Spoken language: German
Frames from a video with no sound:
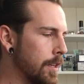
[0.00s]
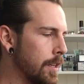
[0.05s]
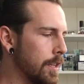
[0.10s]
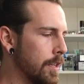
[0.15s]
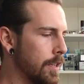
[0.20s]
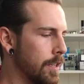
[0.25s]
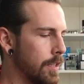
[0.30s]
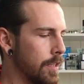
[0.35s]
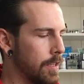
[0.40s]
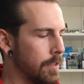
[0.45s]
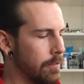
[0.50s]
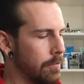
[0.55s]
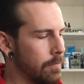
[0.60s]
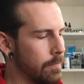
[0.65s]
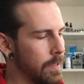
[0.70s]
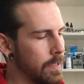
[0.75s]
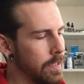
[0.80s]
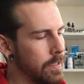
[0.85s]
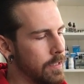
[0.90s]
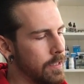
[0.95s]
Wenn
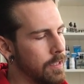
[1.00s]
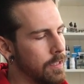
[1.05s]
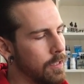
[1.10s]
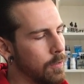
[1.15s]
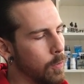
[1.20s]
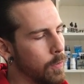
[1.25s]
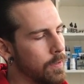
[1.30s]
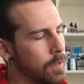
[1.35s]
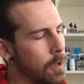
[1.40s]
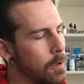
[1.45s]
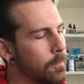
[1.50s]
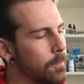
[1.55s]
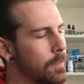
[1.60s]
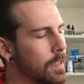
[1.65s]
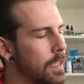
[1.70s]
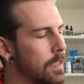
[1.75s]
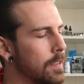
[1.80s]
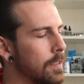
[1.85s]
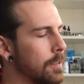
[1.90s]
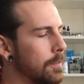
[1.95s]
man dann die Dose
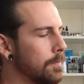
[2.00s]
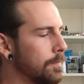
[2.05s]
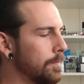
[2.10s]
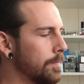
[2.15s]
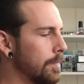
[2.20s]
öffnet,